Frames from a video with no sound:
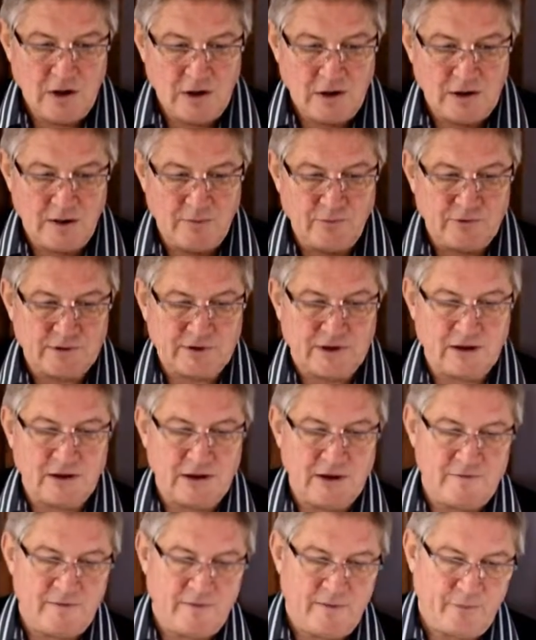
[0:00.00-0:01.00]
et la
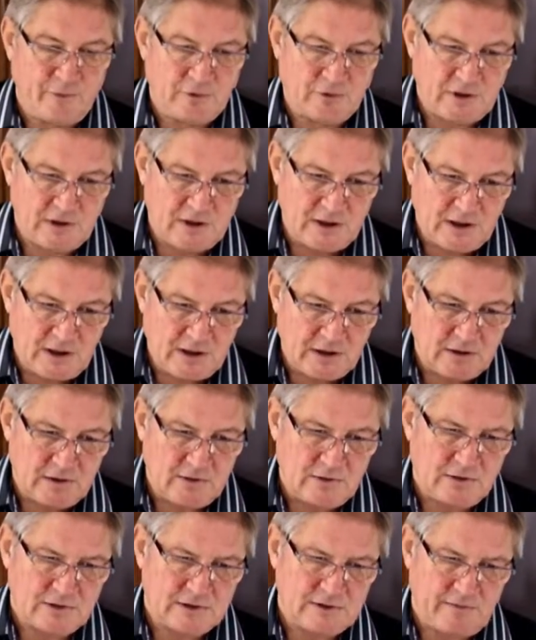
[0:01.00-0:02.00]
muscadelle va apporter de
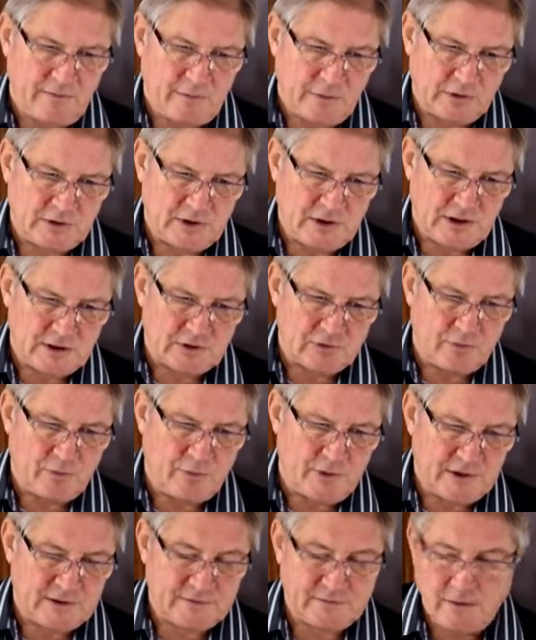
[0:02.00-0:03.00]
l'élégance, va apporter de la
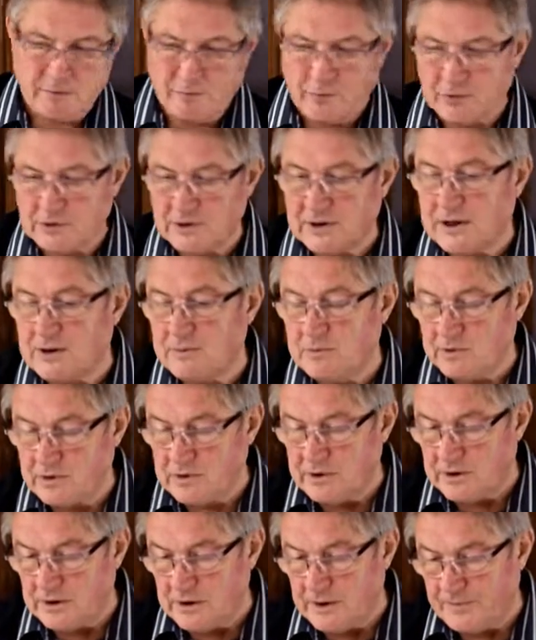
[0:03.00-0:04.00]
souplesse, va apporter également
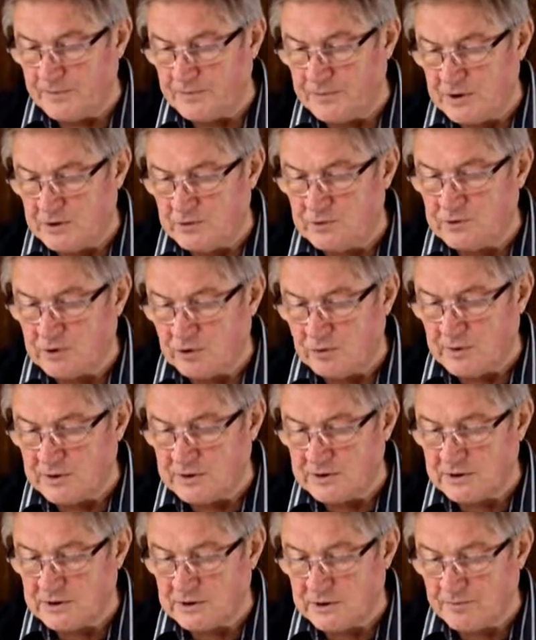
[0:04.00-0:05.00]
des, notes
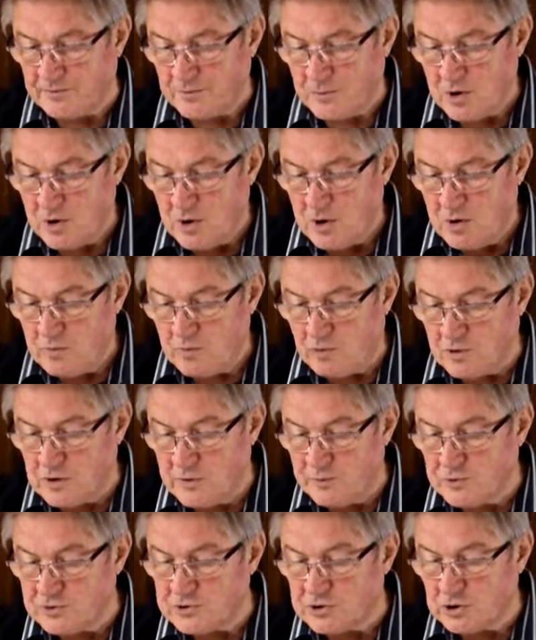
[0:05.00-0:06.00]
aromatiques. Bon, les
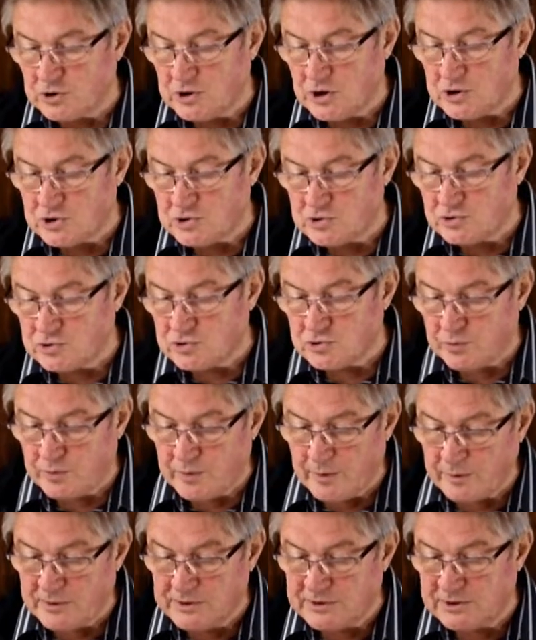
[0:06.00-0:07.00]
pourcentages ne sont pas
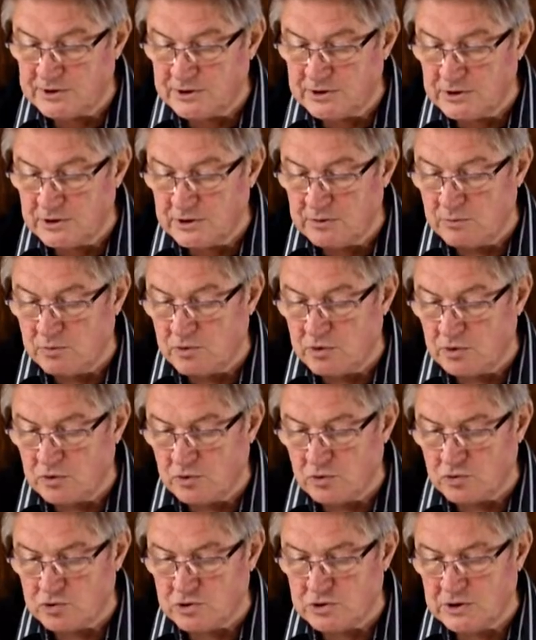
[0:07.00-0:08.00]
précisés, mais
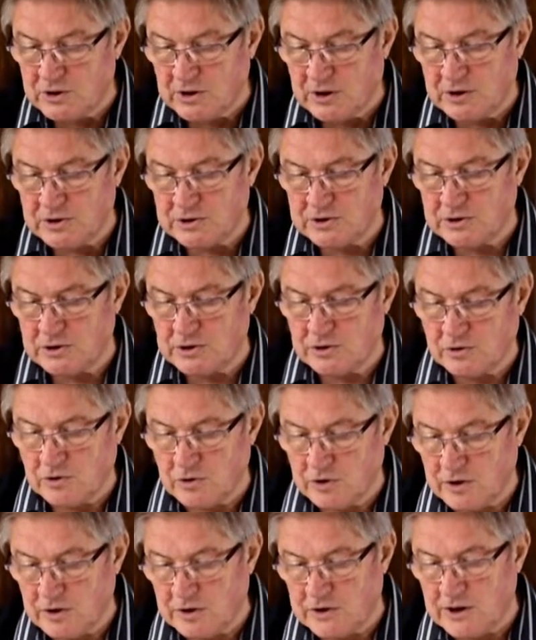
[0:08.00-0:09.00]
en général, c'est dans
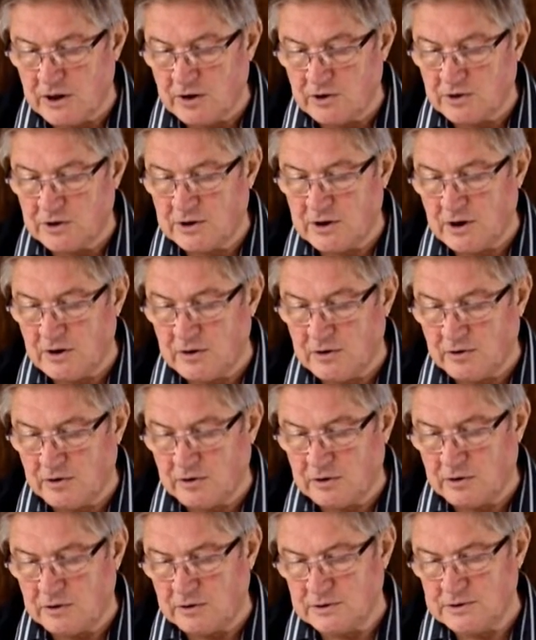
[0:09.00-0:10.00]
les
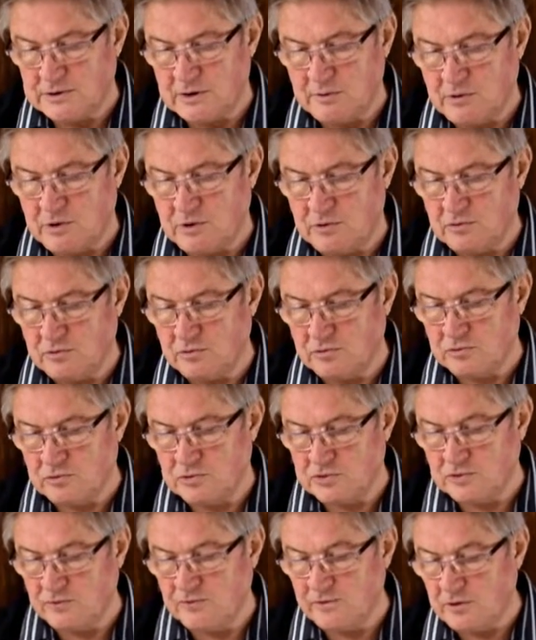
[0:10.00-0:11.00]
40-40 en sémillon, euh,
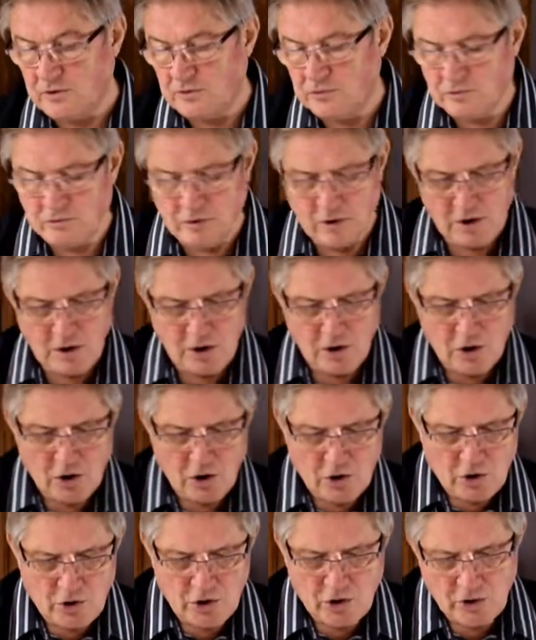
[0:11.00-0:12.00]
sauvignon,
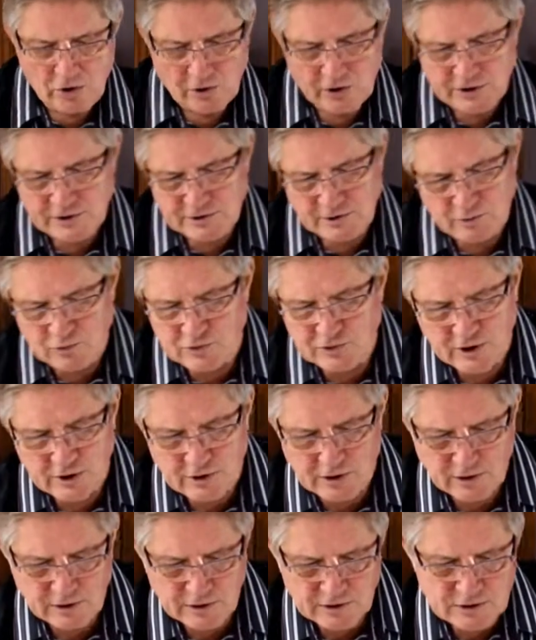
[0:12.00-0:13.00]
et le reste en
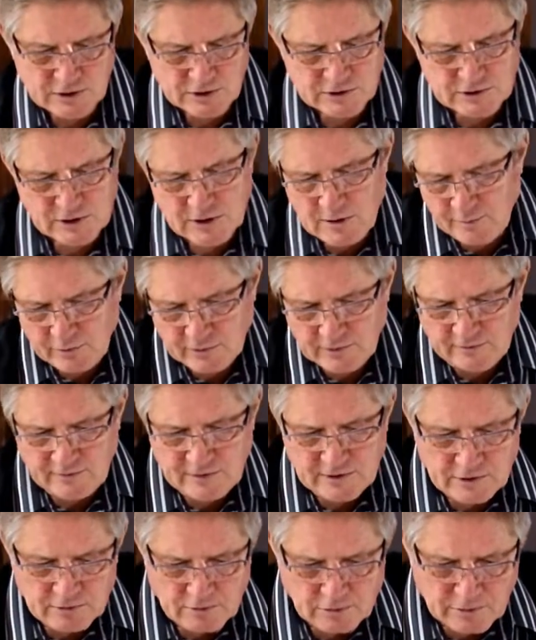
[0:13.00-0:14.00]
muscadelle. Hein. ça dépend des
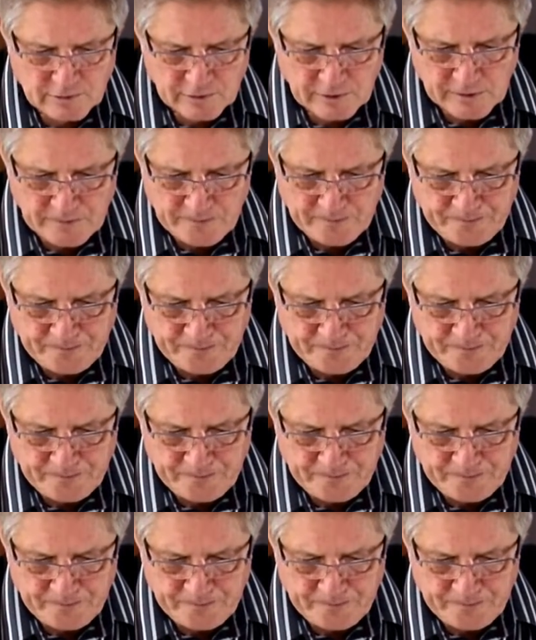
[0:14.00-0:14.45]
viticulteurs. Hein.